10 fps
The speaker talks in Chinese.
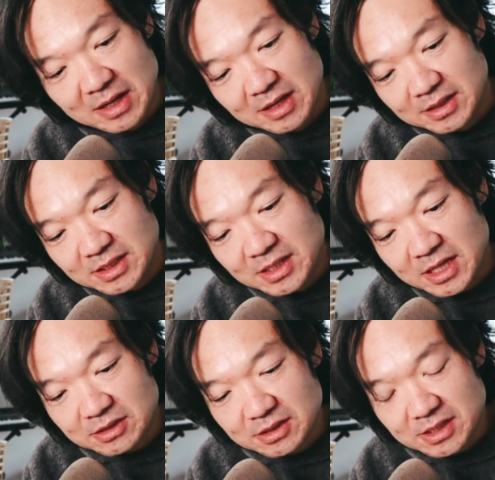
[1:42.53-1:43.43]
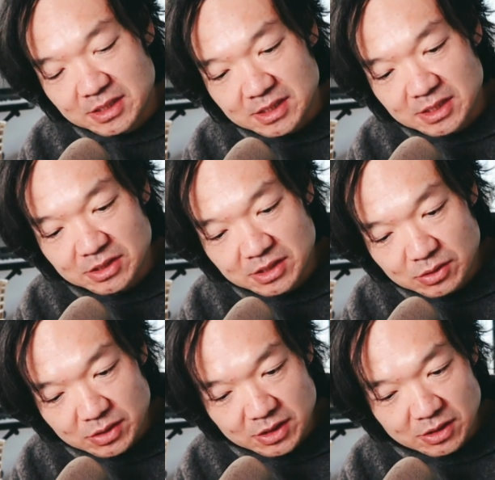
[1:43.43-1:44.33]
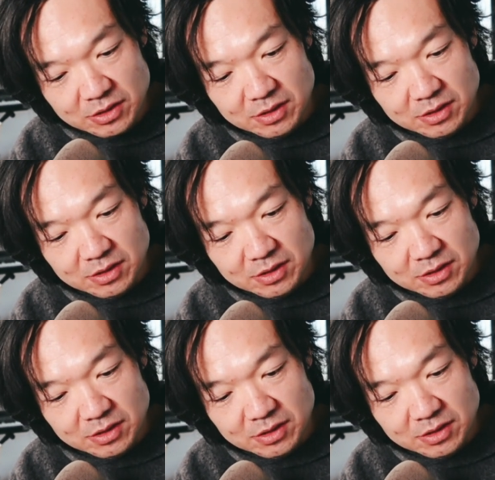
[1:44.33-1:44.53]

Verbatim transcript: 今天是自己四十一岁生日，